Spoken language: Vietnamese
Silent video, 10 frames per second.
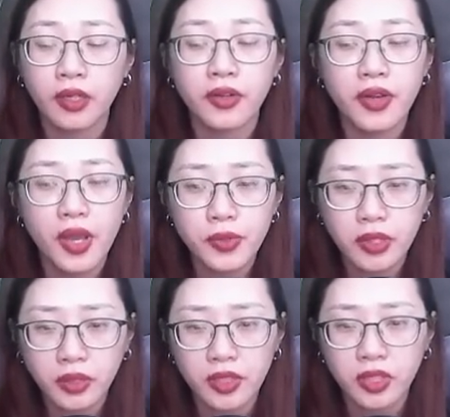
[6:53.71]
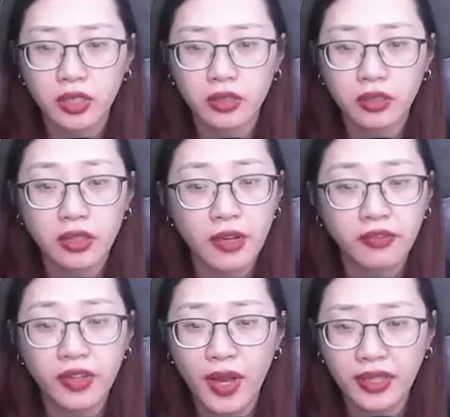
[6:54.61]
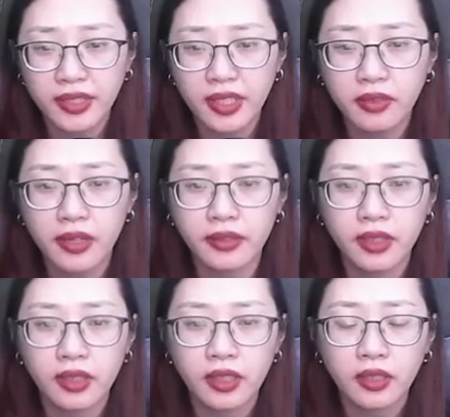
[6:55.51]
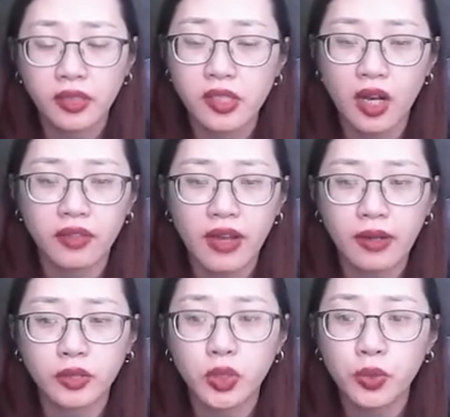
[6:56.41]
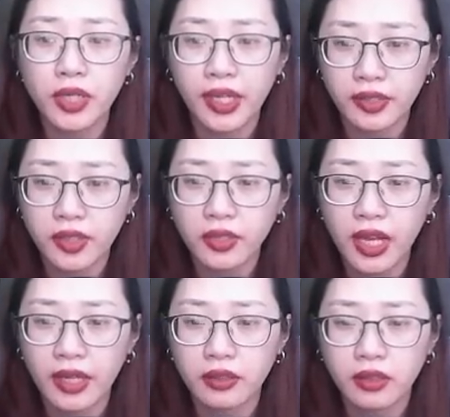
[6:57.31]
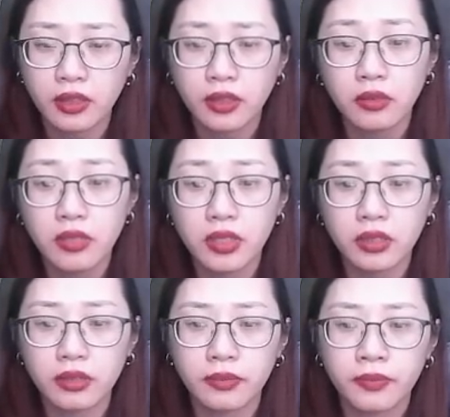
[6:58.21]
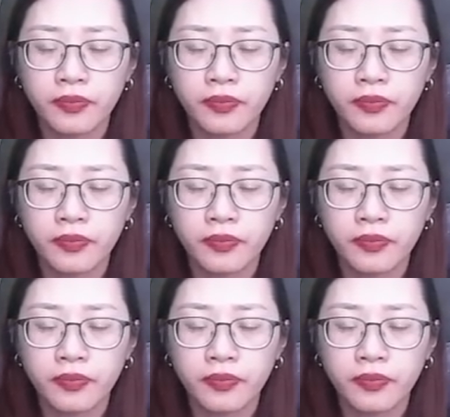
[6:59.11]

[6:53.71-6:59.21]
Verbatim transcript: Nếu như thật sự gặp phải họa sát thân, thì gọi vào số này cho ta. Được.